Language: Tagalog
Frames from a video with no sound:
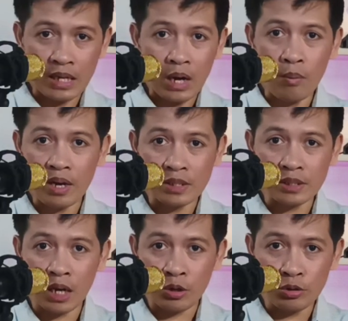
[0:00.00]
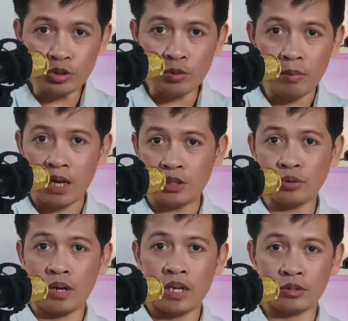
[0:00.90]
ikaw ay isang YouTube
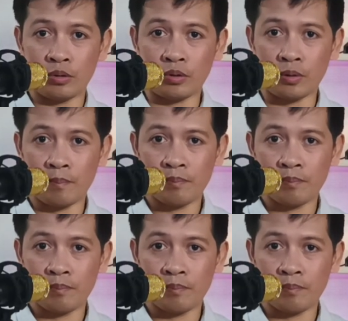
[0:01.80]
educator,